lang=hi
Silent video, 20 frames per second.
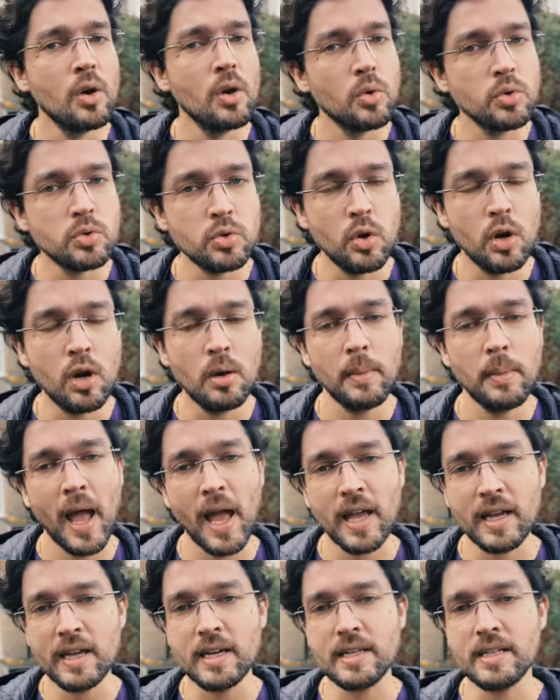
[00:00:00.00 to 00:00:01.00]
उसको हम
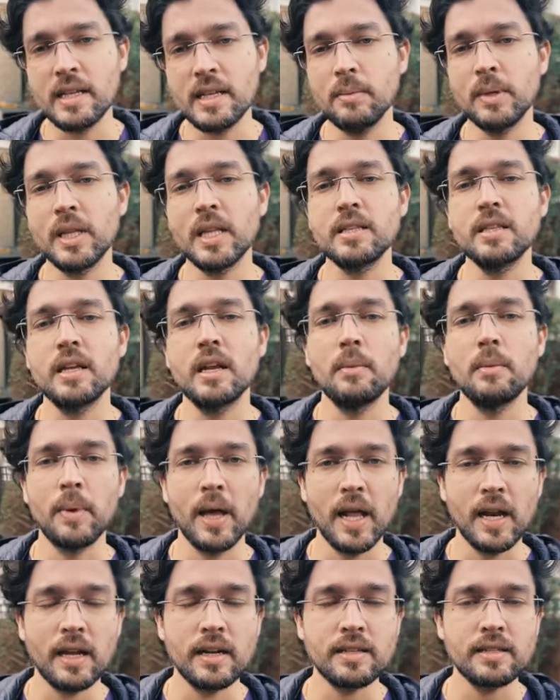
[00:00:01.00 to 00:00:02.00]
एंकर्स की मदद से रिपेयर
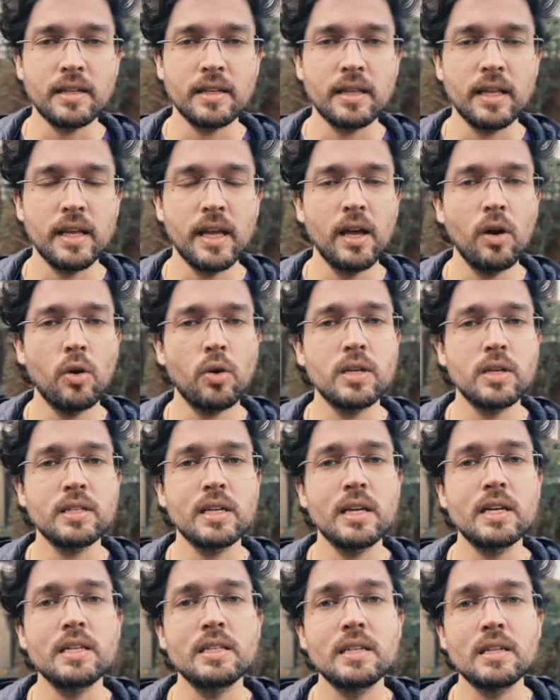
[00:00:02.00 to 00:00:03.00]
कर सकते हैं और इसके
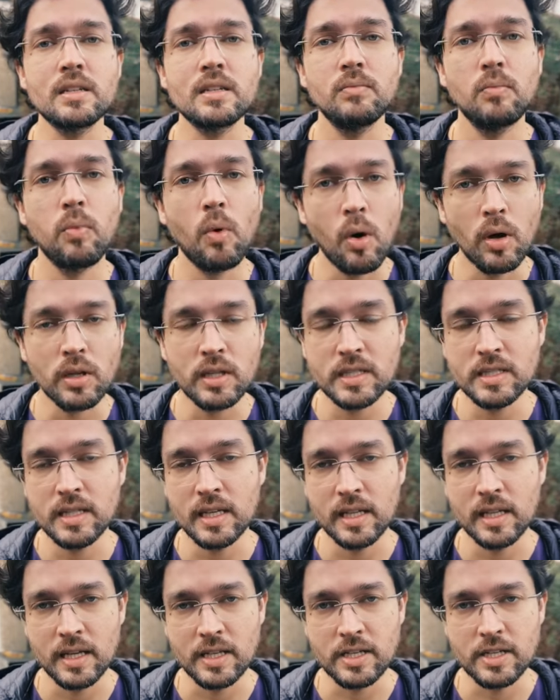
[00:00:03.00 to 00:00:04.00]
रिजल्ट्स बहुत ही
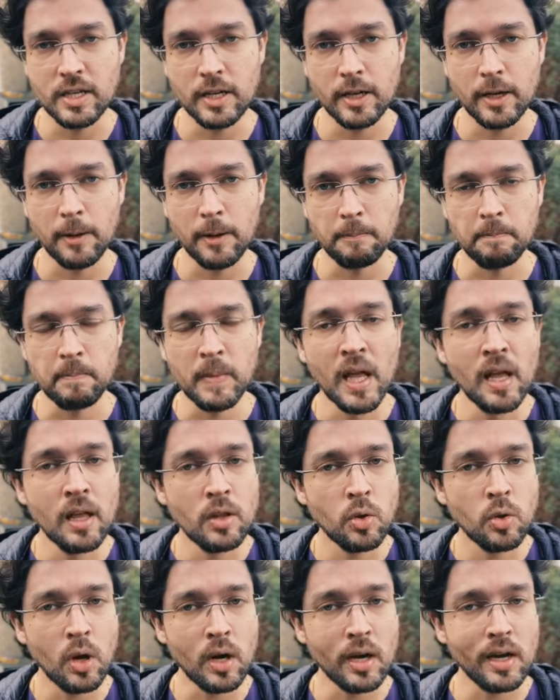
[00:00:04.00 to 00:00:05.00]
ज़्यादा अच्छे हैं
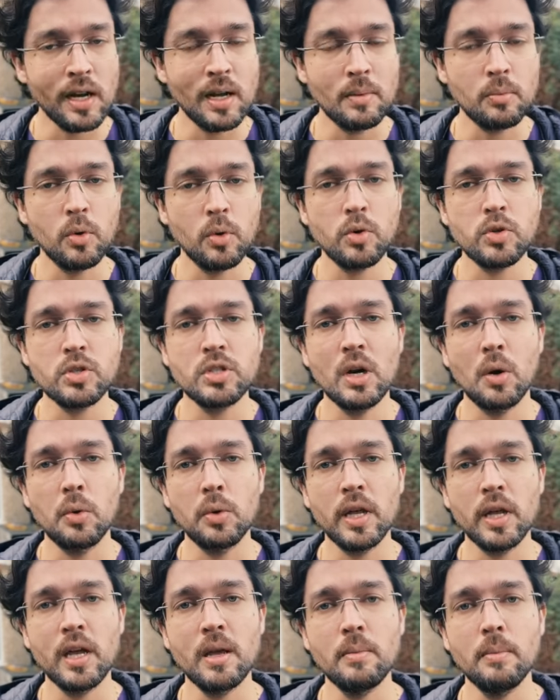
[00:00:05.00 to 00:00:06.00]
तो अगर आपको कुछ डाउट
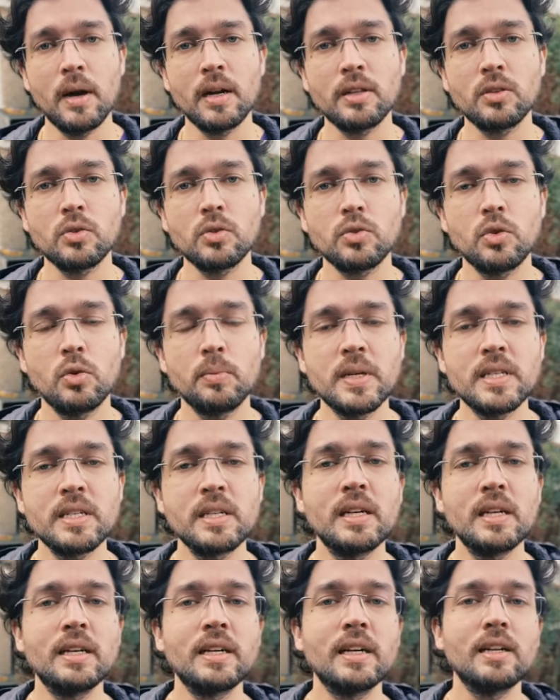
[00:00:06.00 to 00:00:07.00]
है हिप आर्थ्रोस्कोपी से
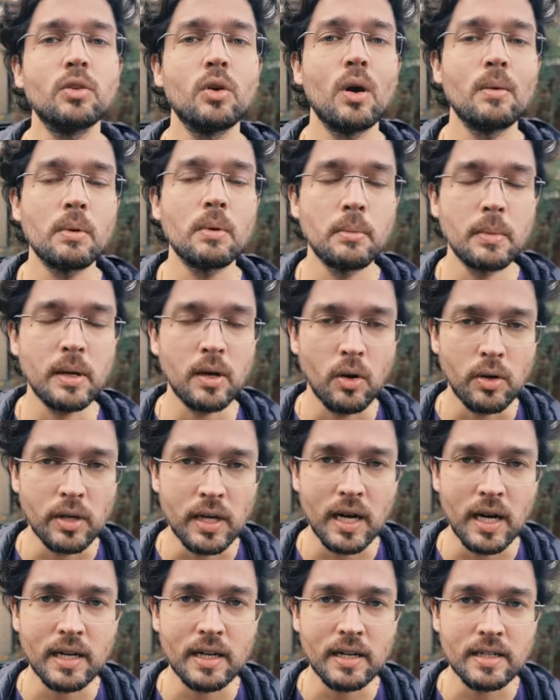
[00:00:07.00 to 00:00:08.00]
रिलेटेड तो आप हमें
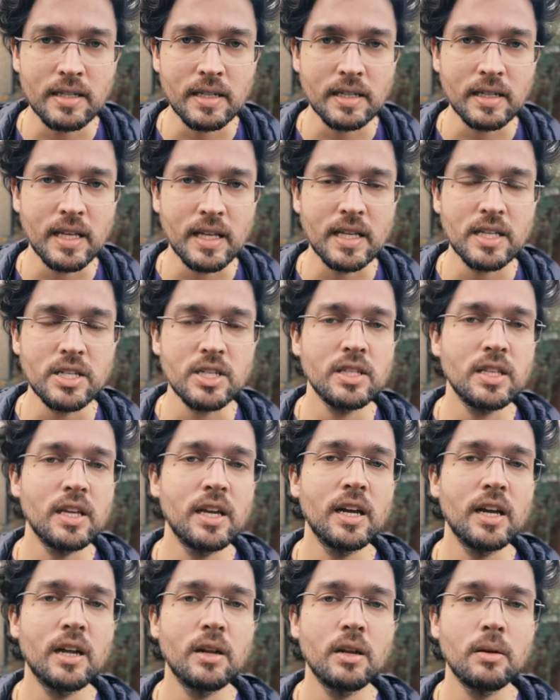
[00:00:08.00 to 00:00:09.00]
कॉन्टैक्ट कर सकते हैं नीचे दिए
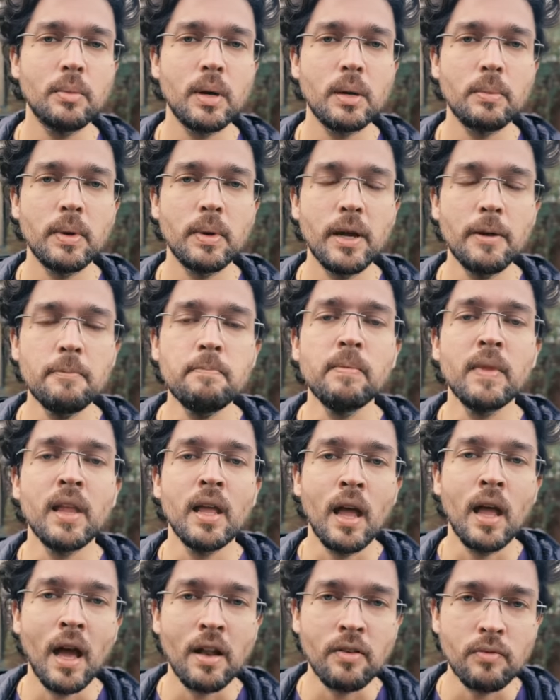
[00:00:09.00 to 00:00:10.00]
गए नंबर पर
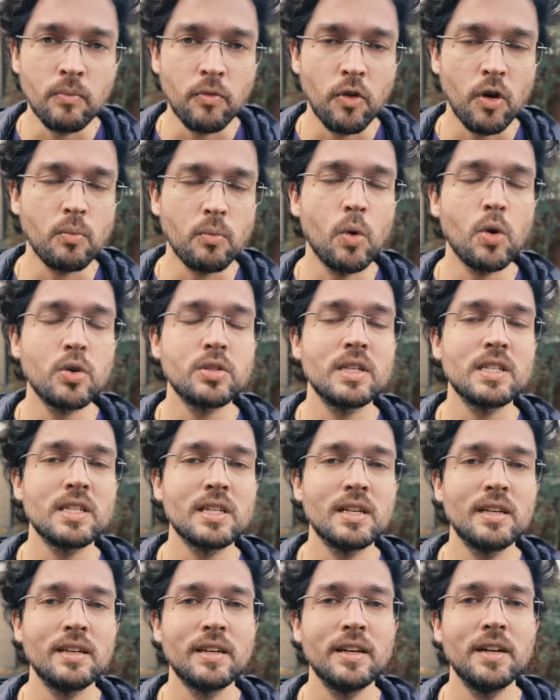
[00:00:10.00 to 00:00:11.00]
एंड फॉर मोर सच
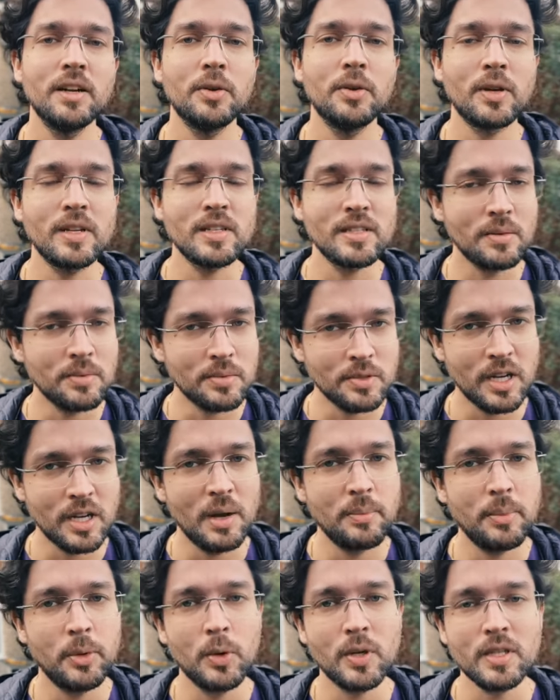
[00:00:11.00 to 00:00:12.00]
कंटेंट यू कैन सब्सक्राइब
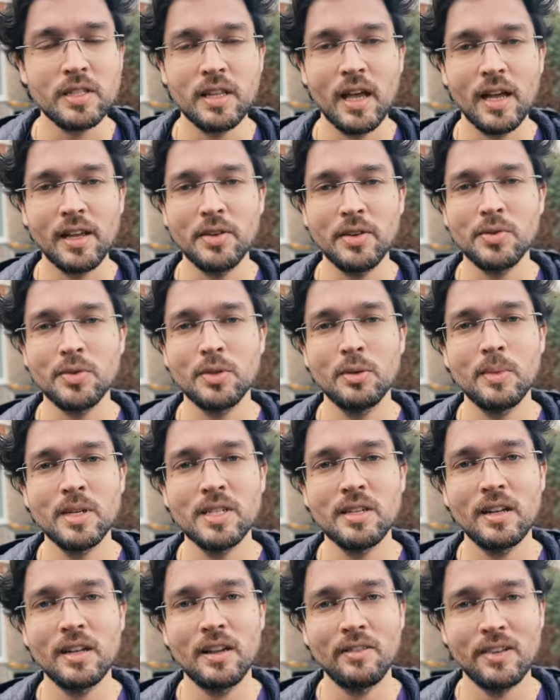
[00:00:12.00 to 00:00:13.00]
टू अस थैंक यू सो मच
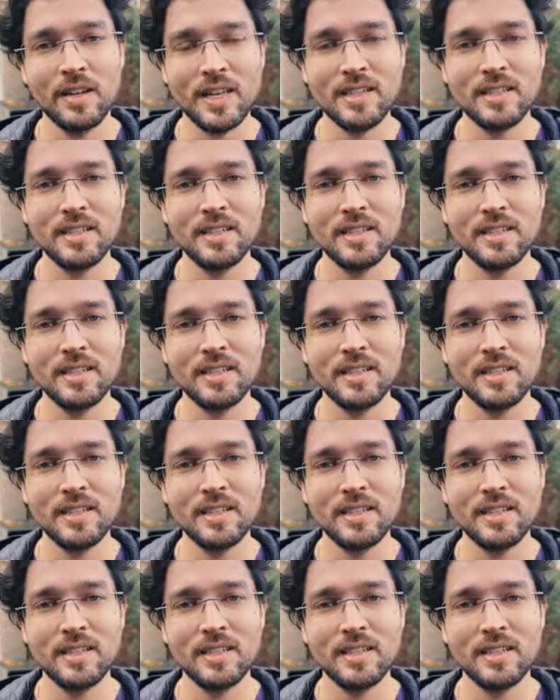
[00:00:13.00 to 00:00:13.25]
एंड हैव नाइस